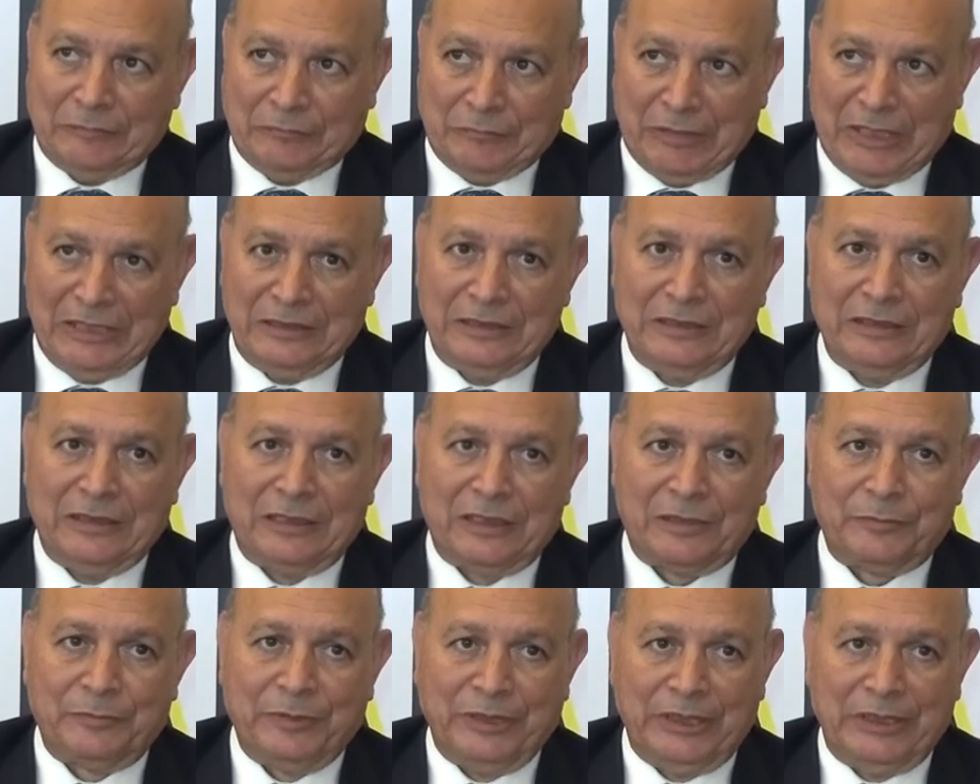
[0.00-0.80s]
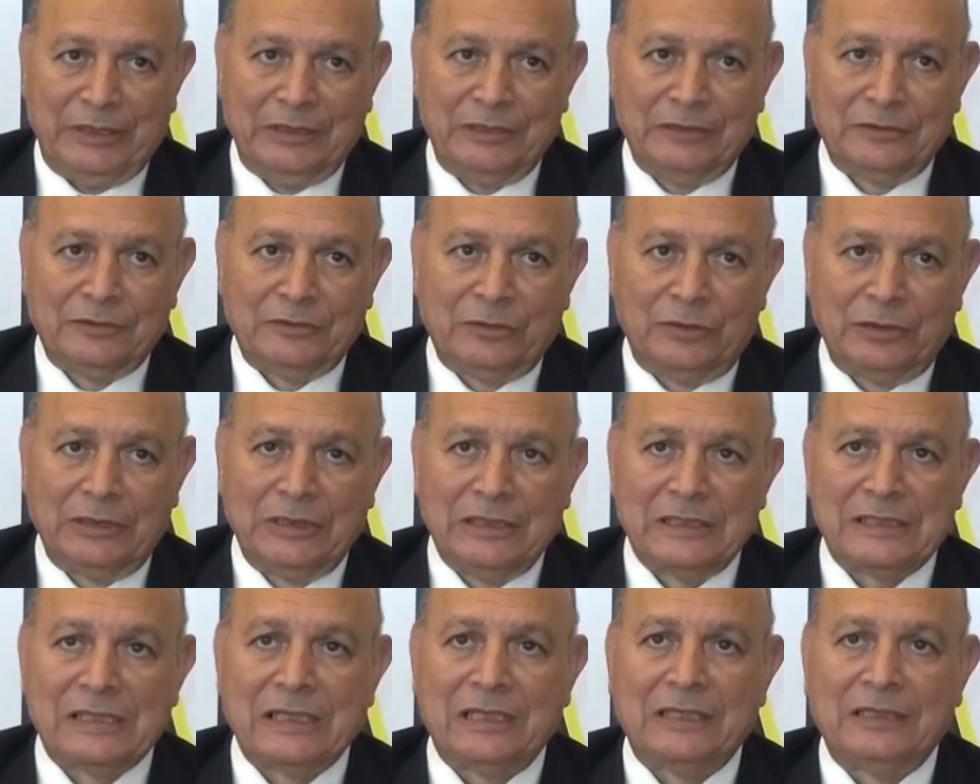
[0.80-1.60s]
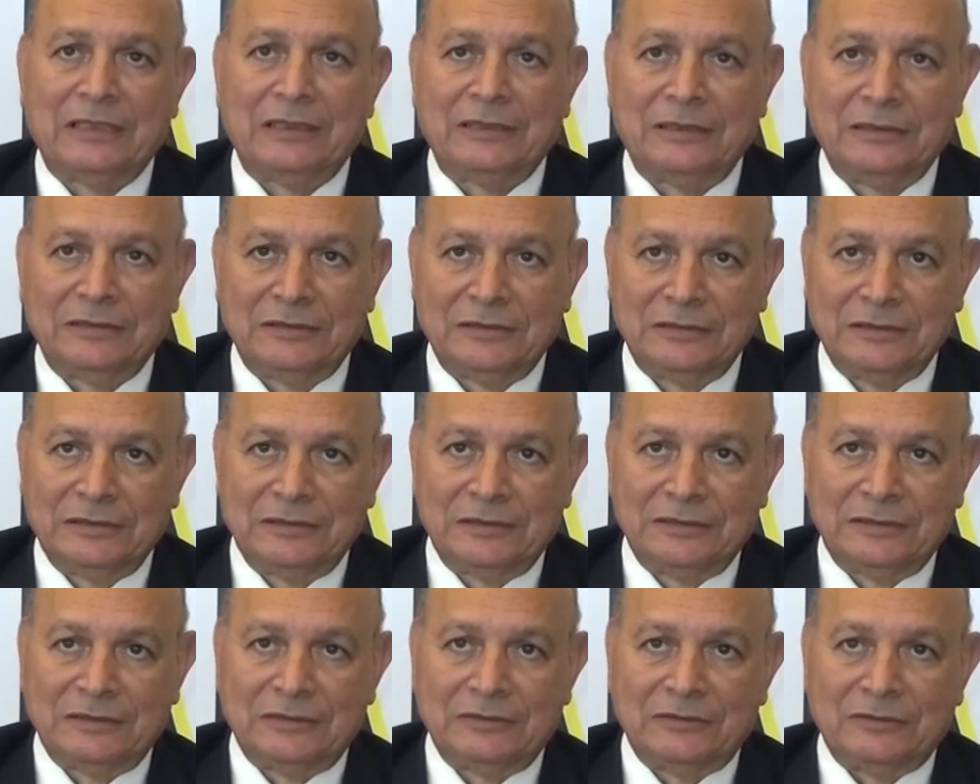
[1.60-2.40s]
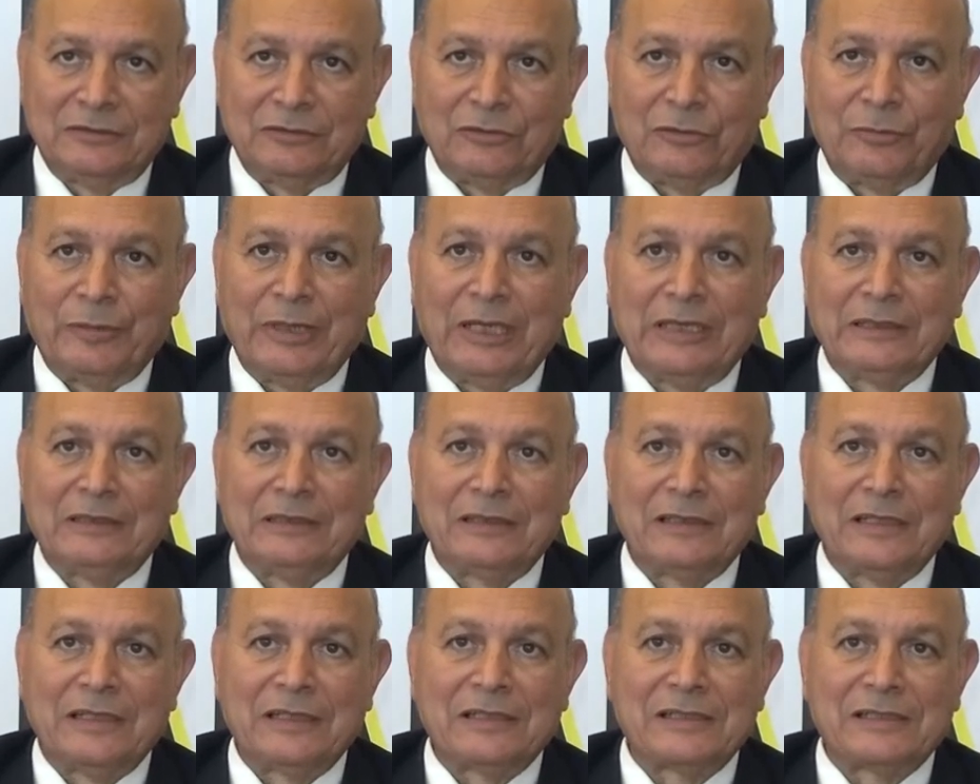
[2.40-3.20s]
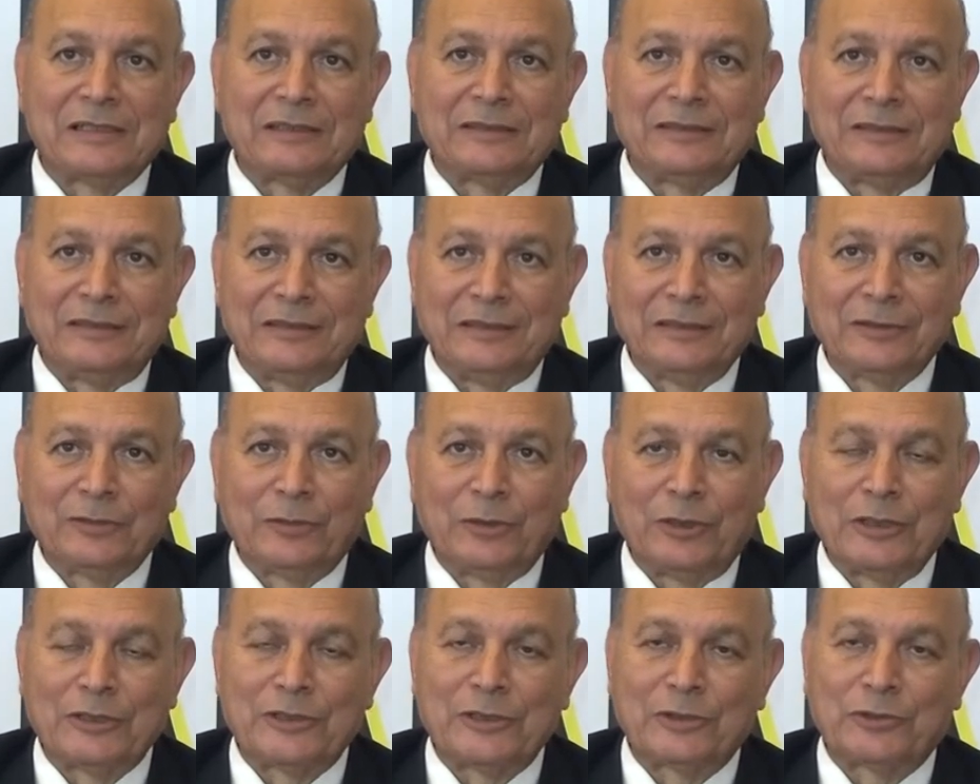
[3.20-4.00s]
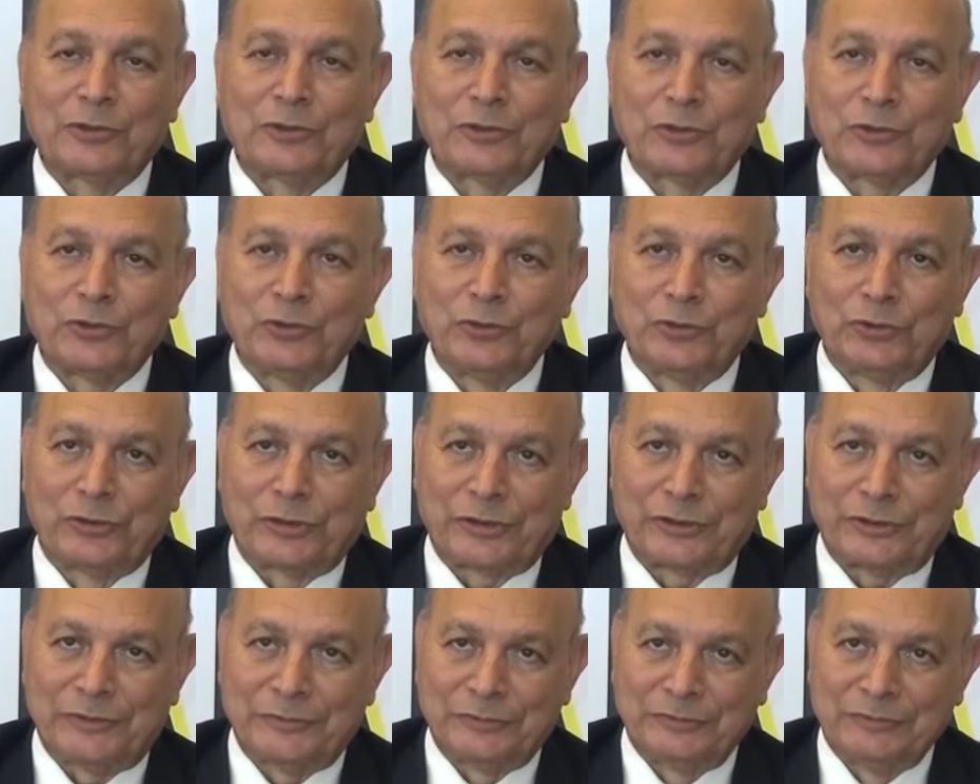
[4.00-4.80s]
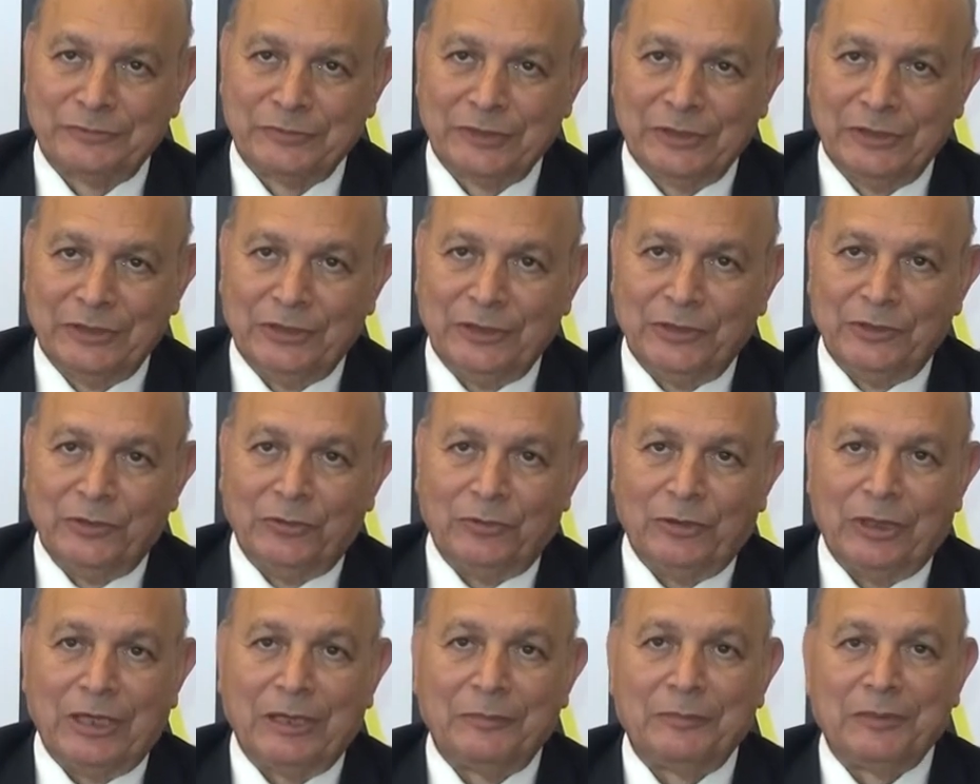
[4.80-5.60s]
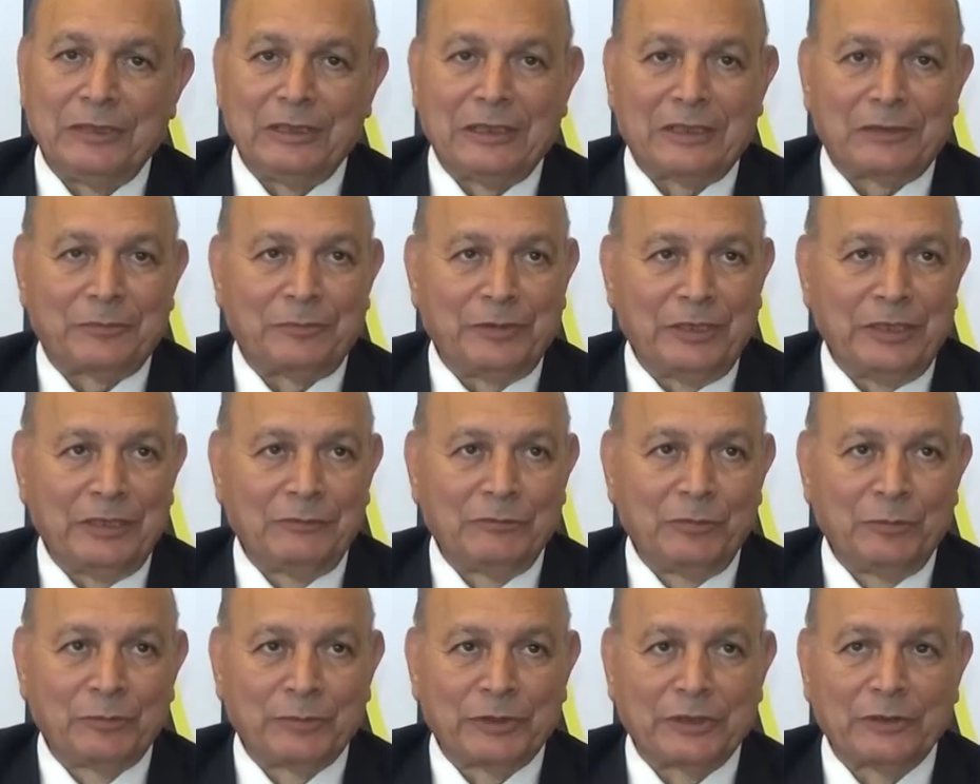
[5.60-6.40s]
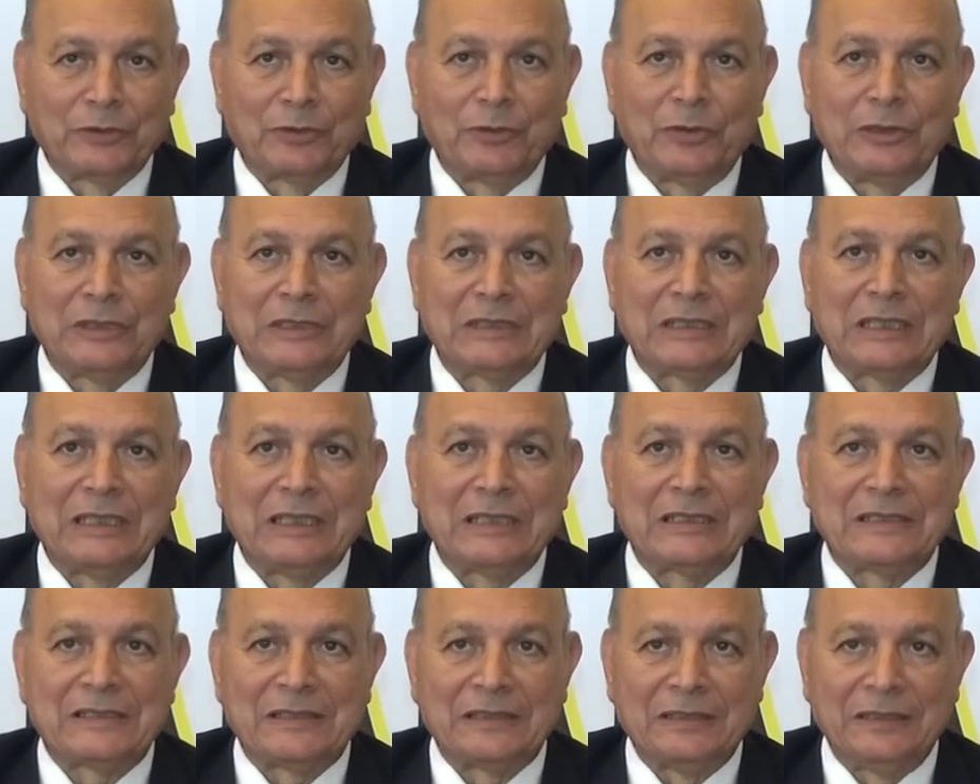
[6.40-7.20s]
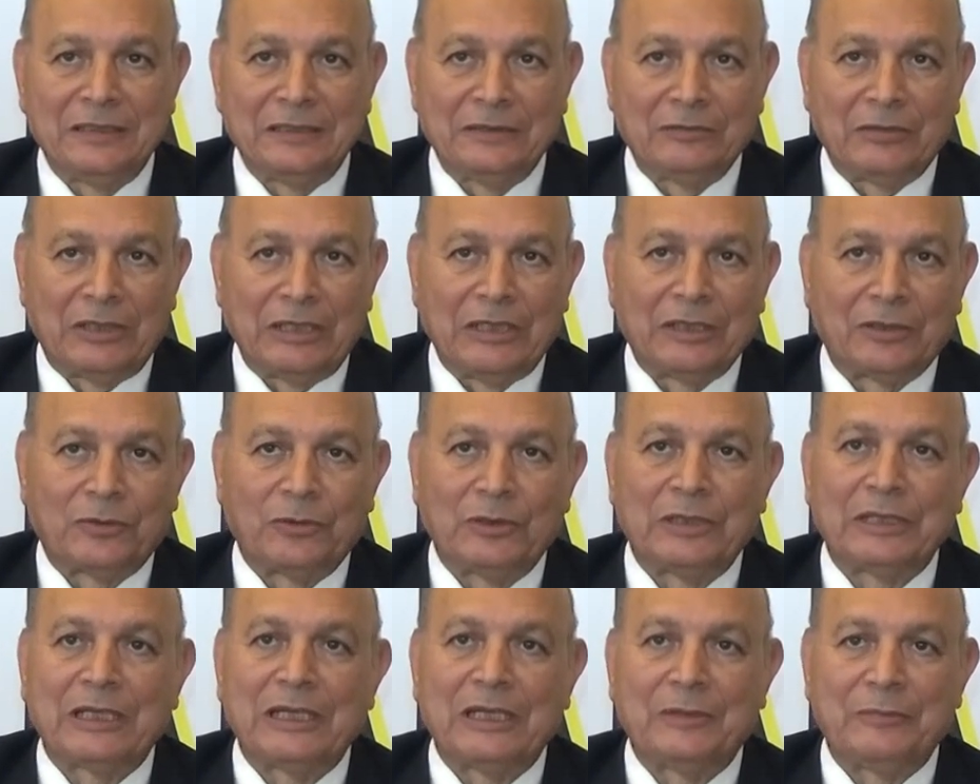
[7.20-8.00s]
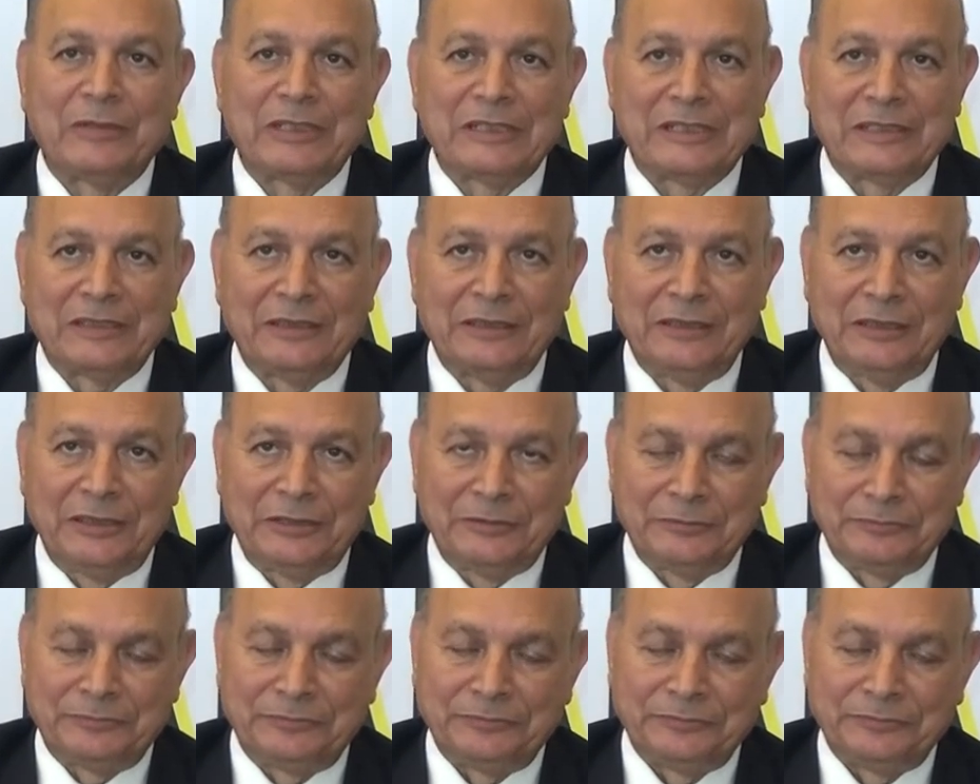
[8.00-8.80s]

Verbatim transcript: بعد الأربعين كل سنة وبعد الستين كل ست شهور وقبل الأربعين ممكن كل ثلاث سنين ولا كل خمس سنين